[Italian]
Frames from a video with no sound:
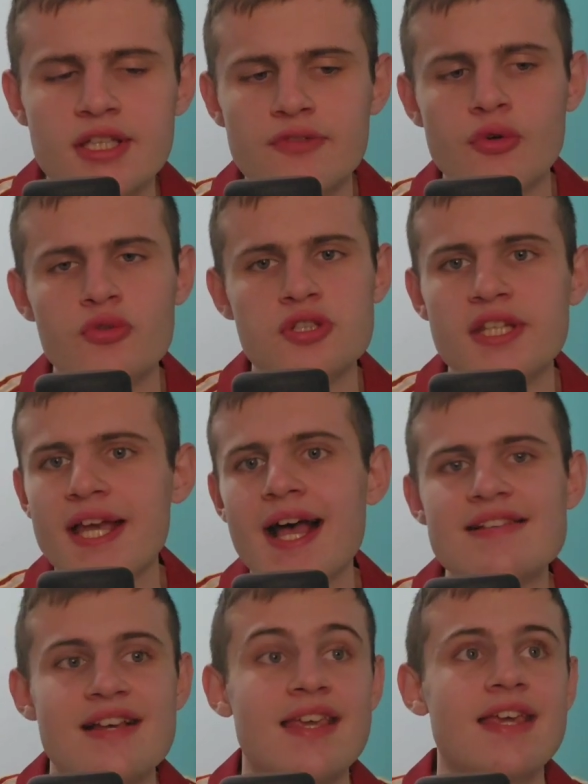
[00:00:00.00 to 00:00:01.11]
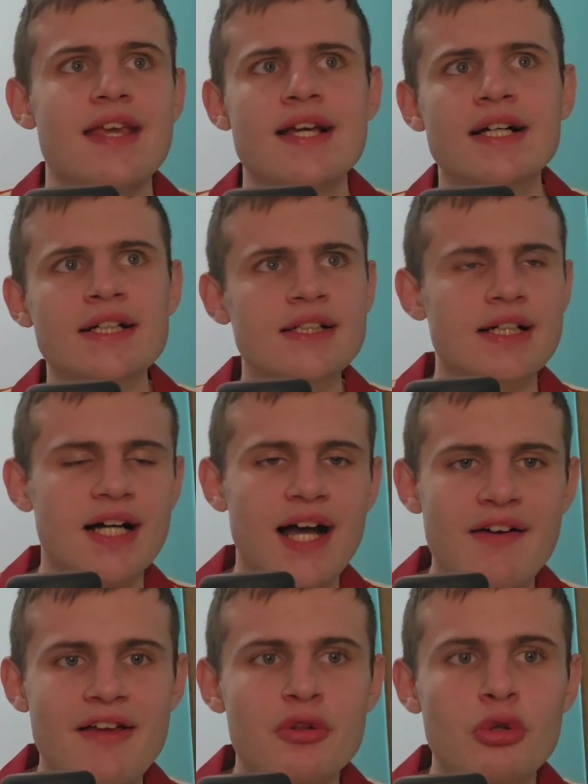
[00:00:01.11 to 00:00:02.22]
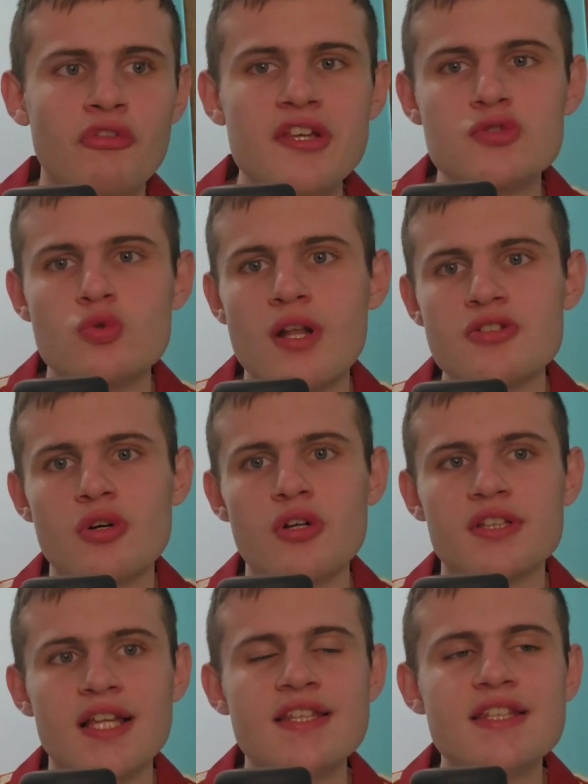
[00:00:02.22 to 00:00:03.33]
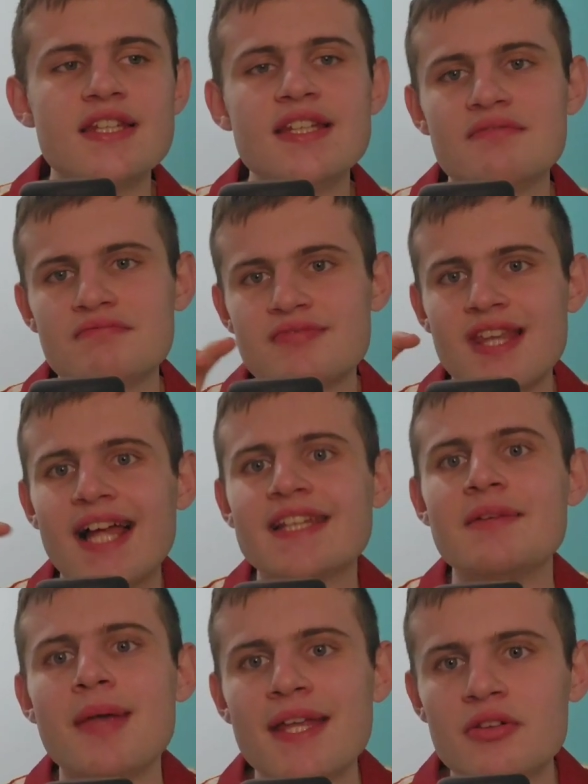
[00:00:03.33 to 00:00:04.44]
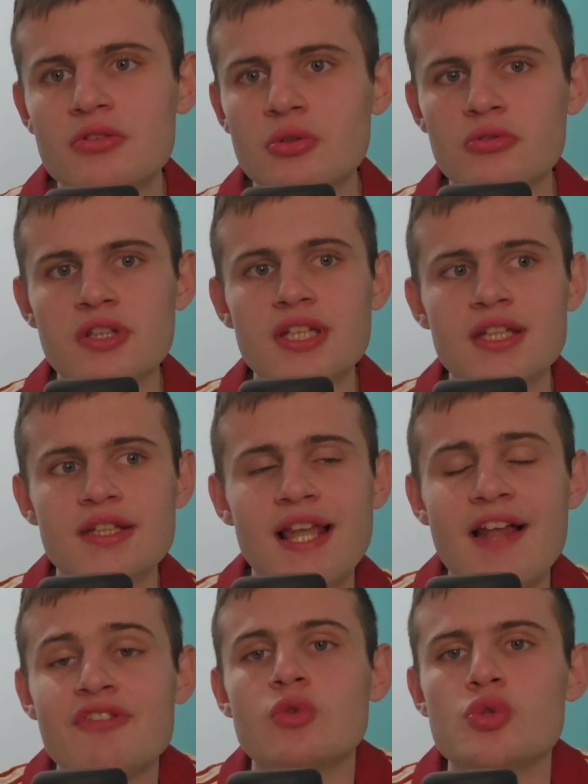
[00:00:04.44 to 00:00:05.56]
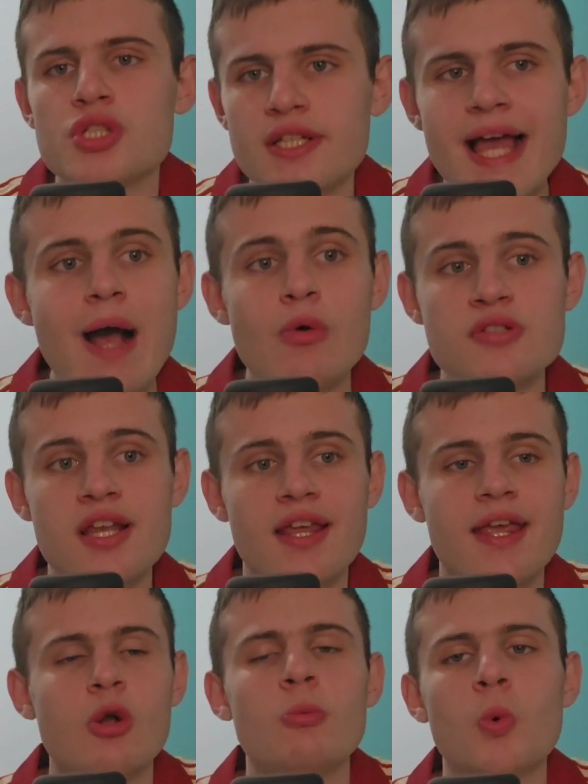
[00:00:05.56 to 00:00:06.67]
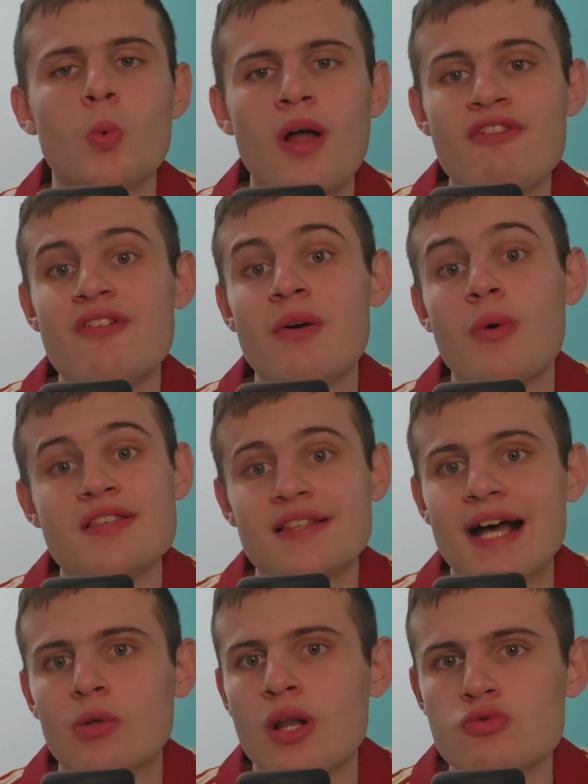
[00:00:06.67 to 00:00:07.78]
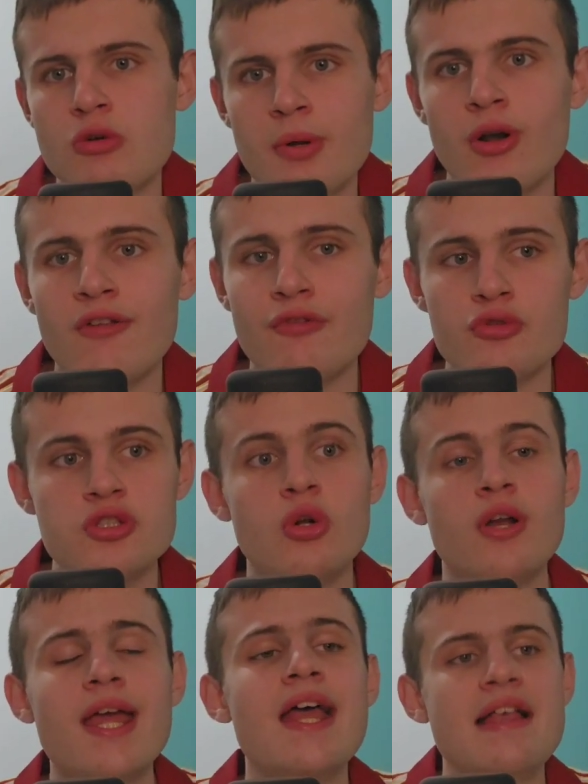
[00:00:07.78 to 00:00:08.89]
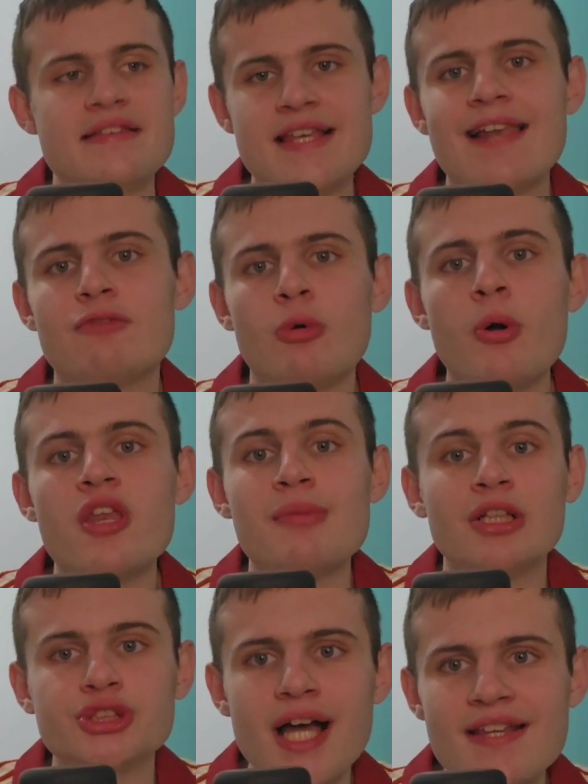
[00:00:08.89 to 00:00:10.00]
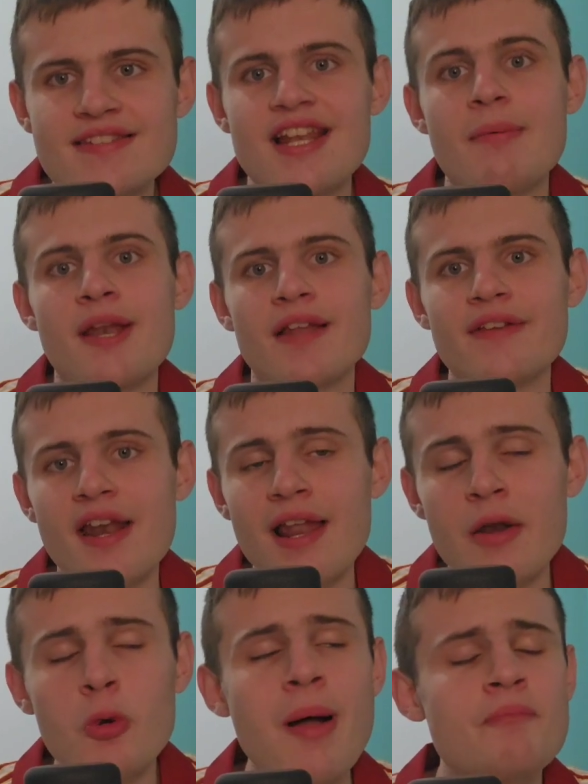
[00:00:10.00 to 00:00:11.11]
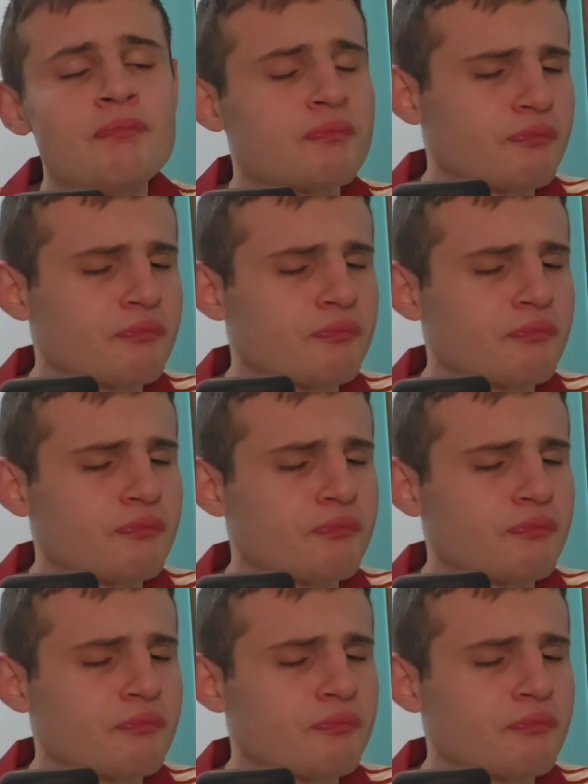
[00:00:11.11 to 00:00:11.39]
i tifosi di casa che uh, avendo visto una sorta di tradimento di, della fiducia di Hausen, che comunque aveva quasi dato la sua parola al Frosinone, salvo poi rimangiarsela per andare alla Roma